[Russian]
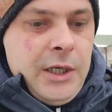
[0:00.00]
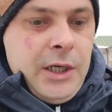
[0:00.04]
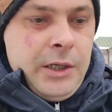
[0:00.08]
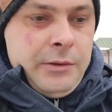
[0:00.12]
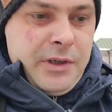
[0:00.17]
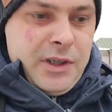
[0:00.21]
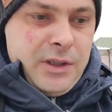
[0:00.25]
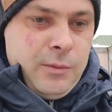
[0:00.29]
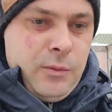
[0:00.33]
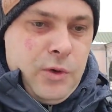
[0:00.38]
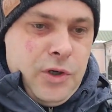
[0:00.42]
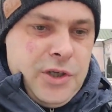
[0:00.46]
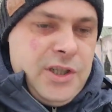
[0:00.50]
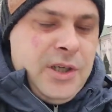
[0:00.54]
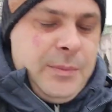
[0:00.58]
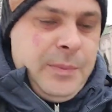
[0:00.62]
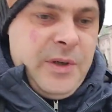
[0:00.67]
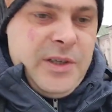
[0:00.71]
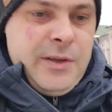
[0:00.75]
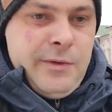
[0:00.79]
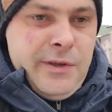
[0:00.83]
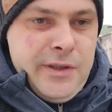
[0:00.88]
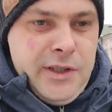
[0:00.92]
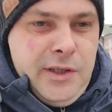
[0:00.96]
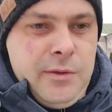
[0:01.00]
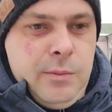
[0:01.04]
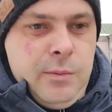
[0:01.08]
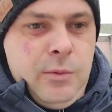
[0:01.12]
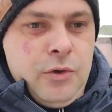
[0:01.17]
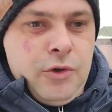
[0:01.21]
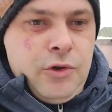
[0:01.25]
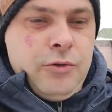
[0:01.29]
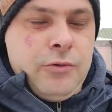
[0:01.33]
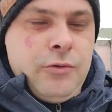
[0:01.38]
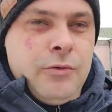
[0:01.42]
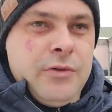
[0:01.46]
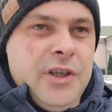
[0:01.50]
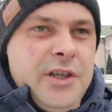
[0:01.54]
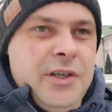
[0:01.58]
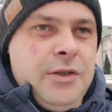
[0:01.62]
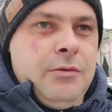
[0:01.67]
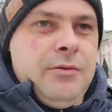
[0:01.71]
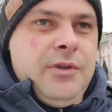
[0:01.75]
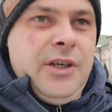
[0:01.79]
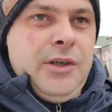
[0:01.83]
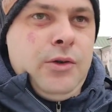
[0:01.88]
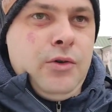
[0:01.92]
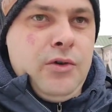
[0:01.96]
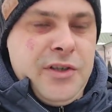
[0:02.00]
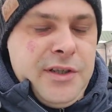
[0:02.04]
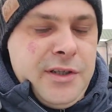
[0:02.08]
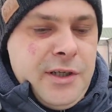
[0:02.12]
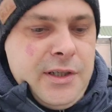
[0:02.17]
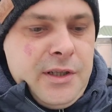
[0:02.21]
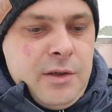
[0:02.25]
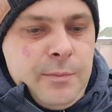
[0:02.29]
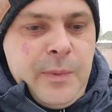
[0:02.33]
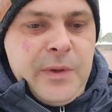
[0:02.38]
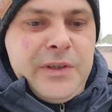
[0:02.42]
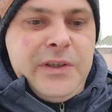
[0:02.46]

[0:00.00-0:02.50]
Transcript: Говорит, можно позвонить мужу туда-сюда, узнать,